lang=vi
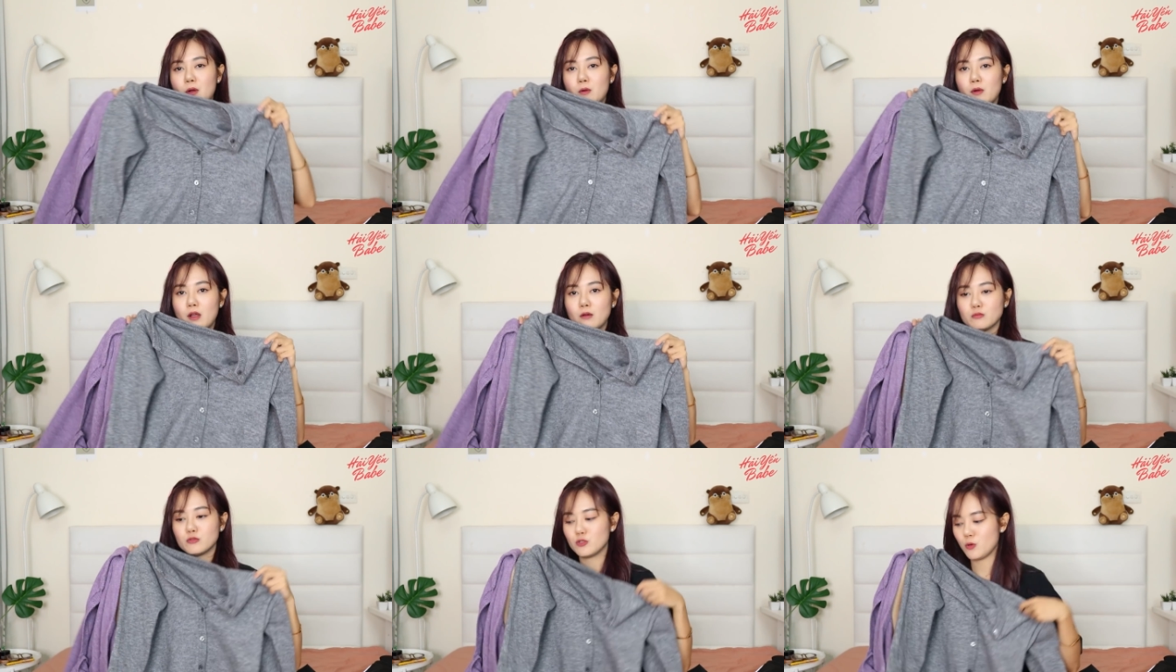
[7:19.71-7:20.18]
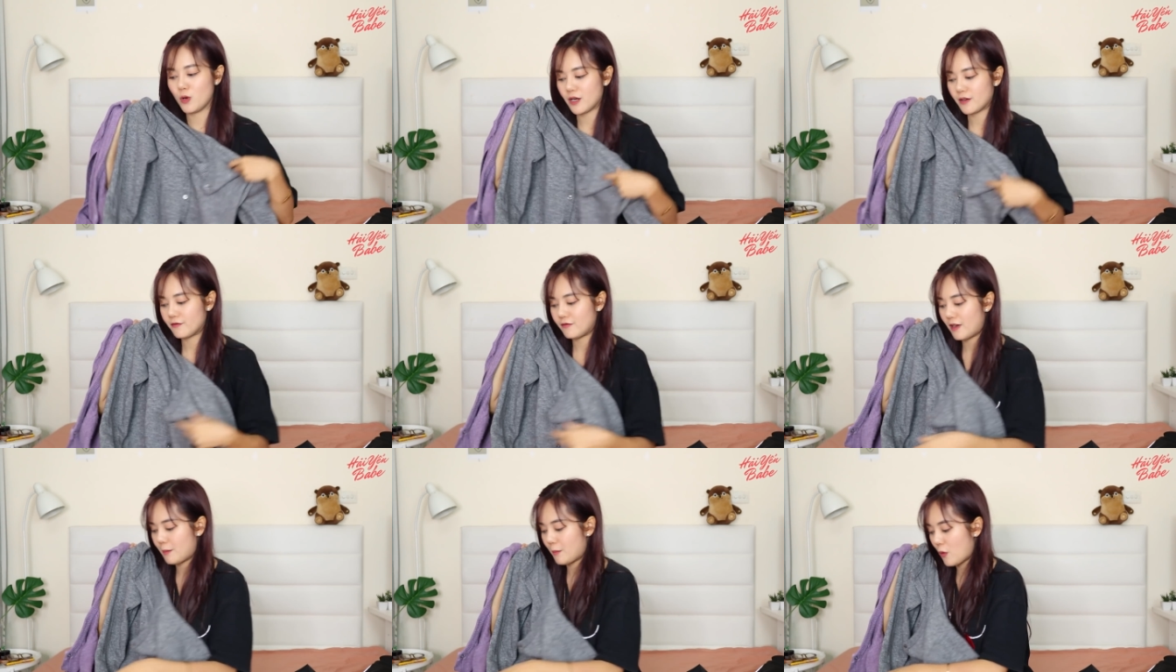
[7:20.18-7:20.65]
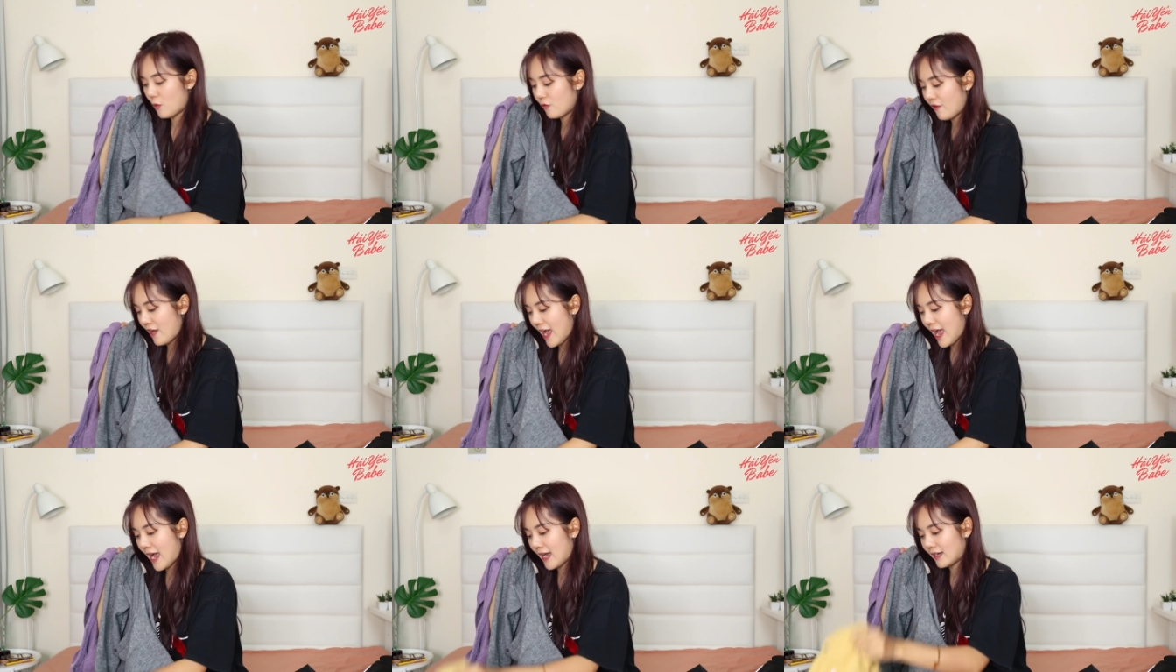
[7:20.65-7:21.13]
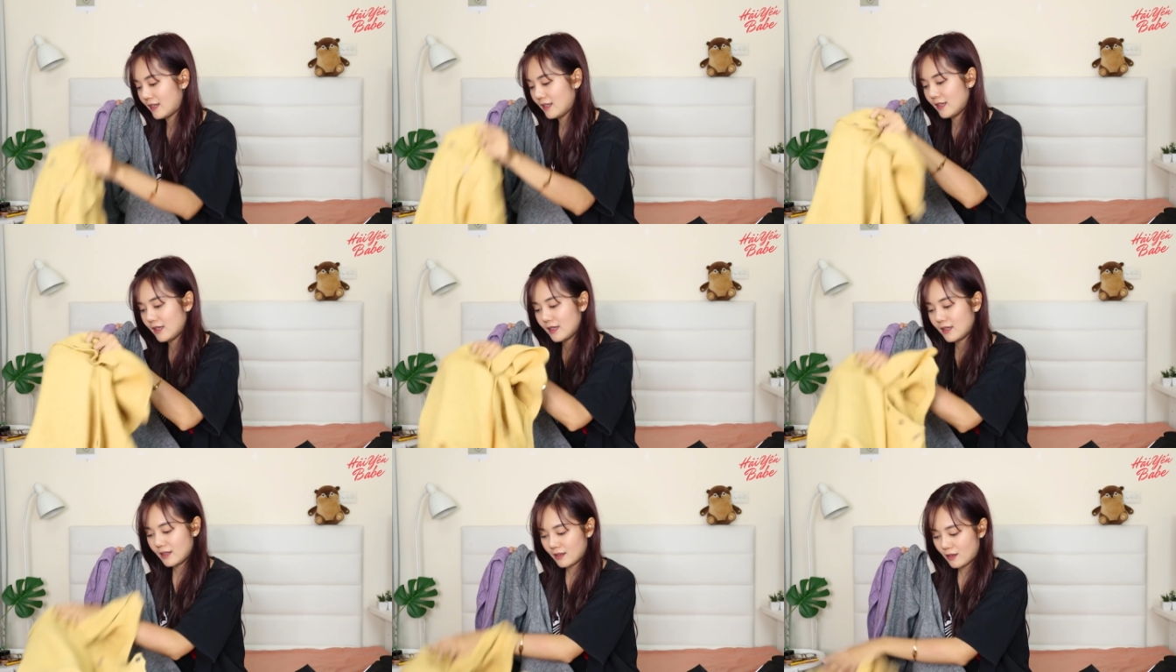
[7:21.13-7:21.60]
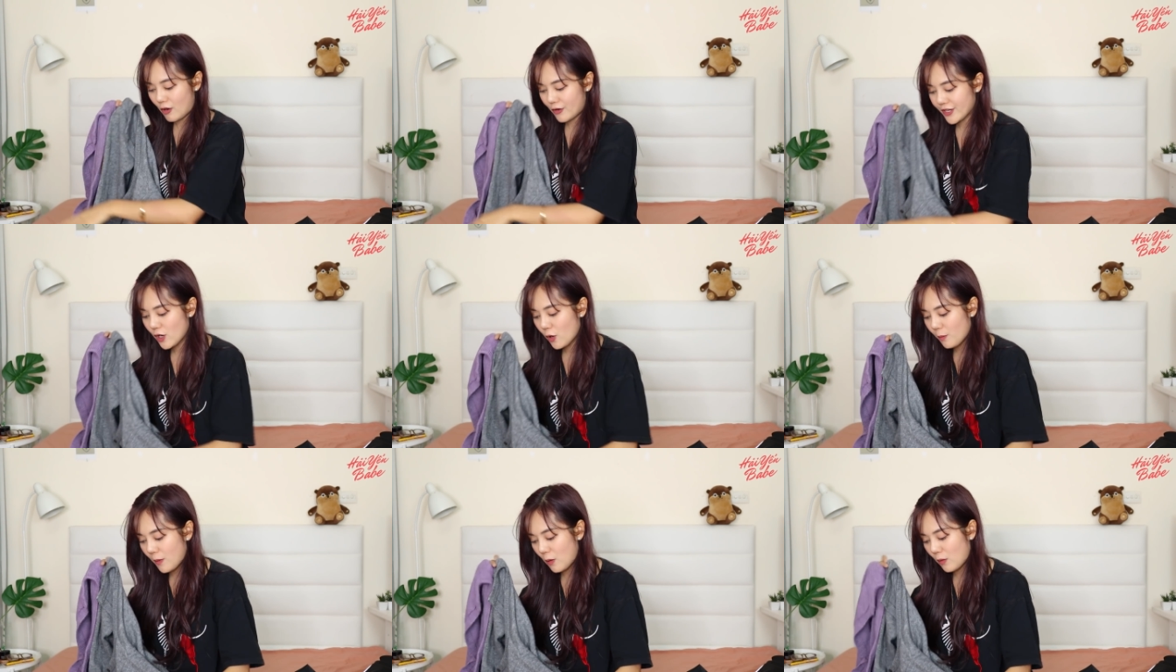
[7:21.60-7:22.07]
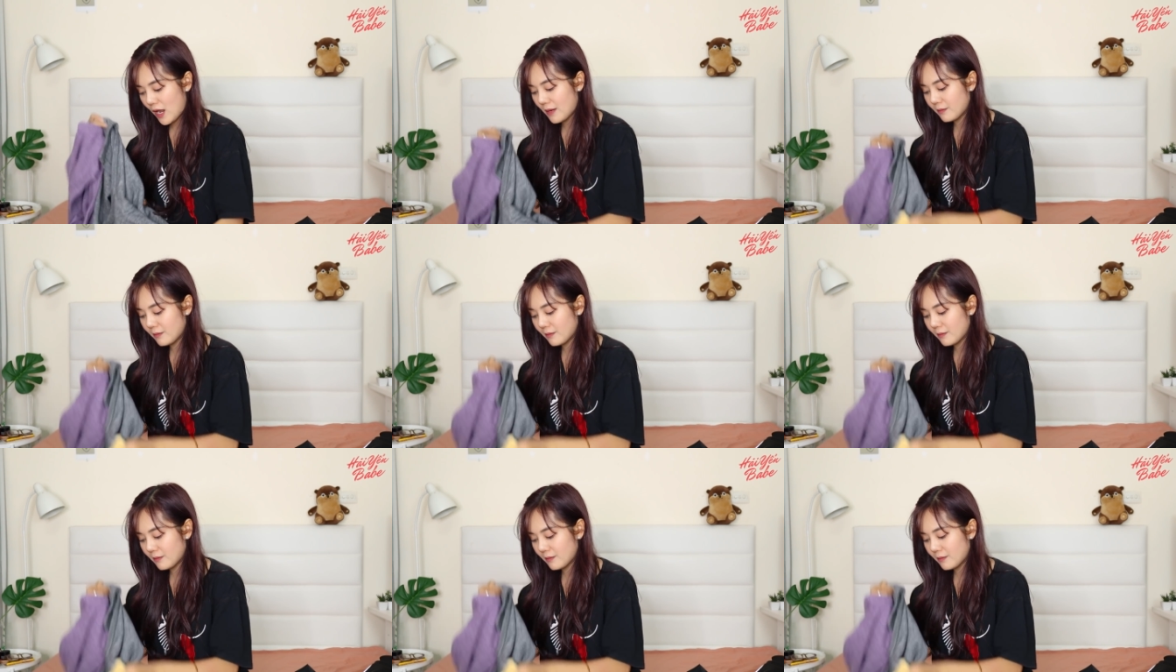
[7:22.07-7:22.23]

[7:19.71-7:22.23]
màu lông chuột và màu vàng có nhiều màu